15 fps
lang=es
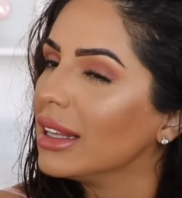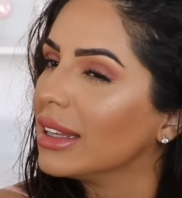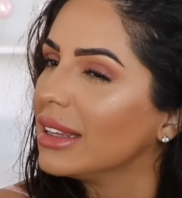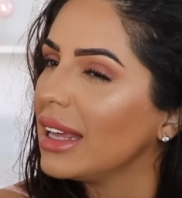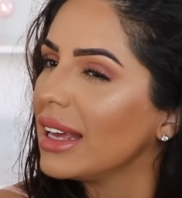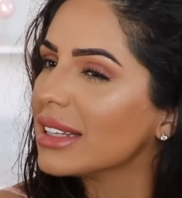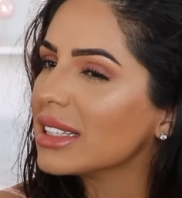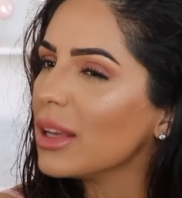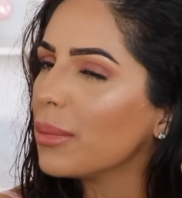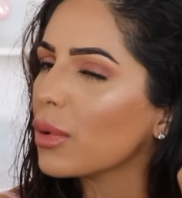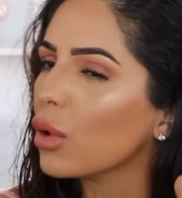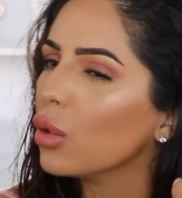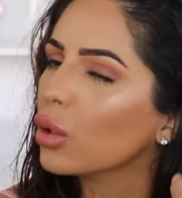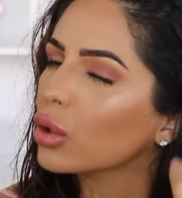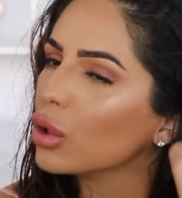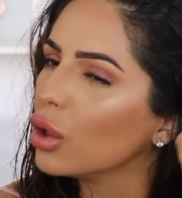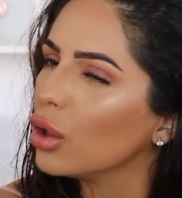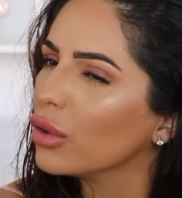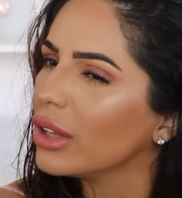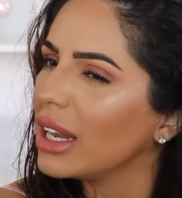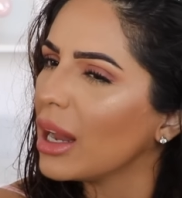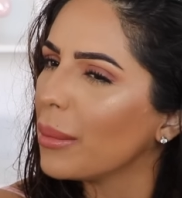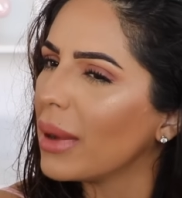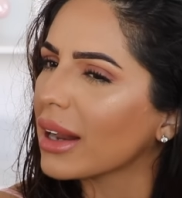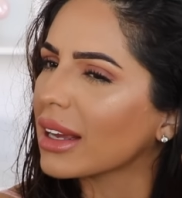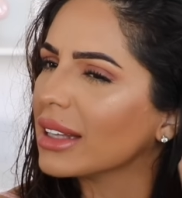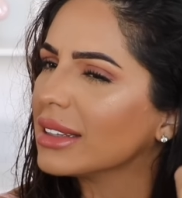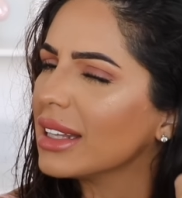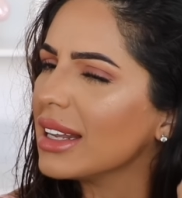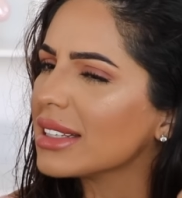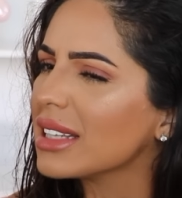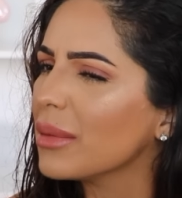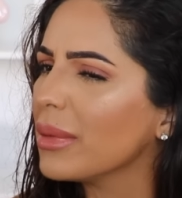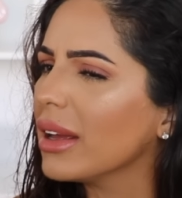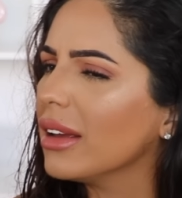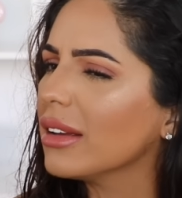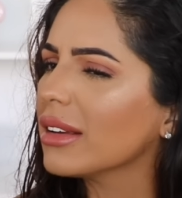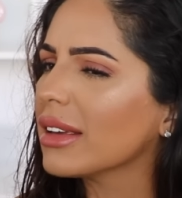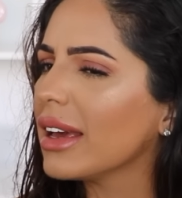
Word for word: de este producto de la marca 3M,